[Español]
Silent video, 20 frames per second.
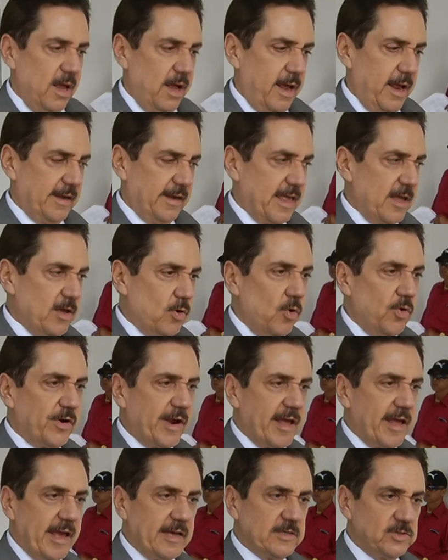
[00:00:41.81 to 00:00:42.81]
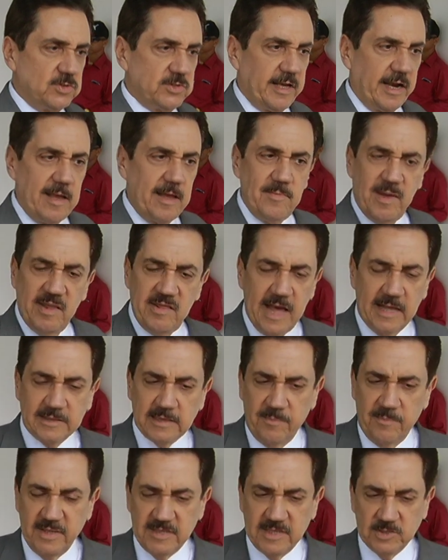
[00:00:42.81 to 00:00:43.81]
El que incurra en eso será
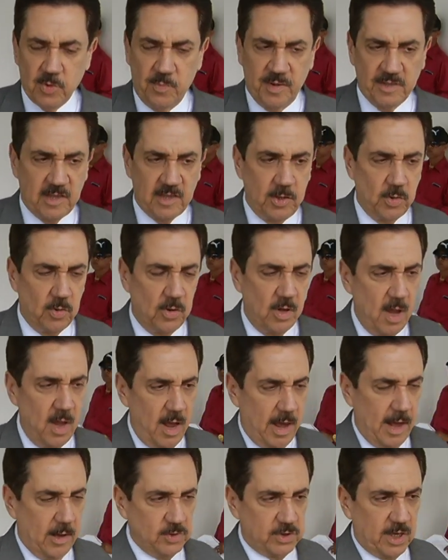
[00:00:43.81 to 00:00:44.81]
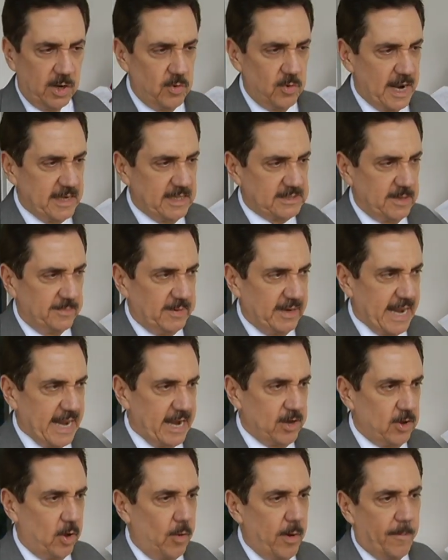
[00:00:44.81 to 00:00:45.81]
inmediatamente sometido a un tribunal
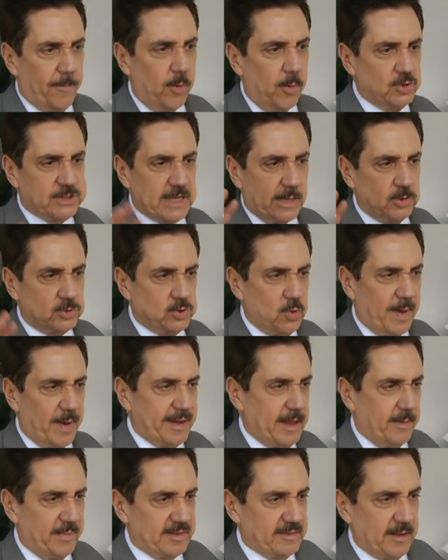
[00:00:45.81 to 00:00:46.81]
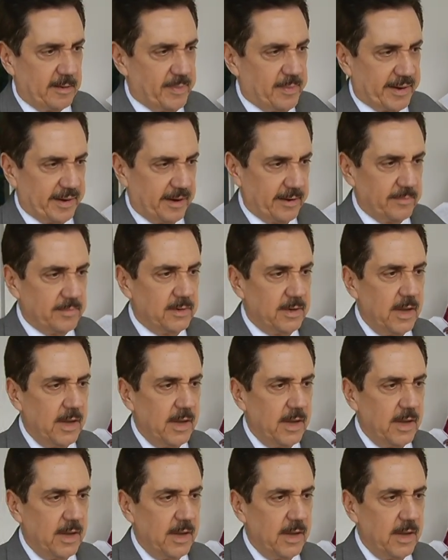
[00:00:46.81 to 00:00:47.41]
disciplinario o expulsado sumariamente del perreo.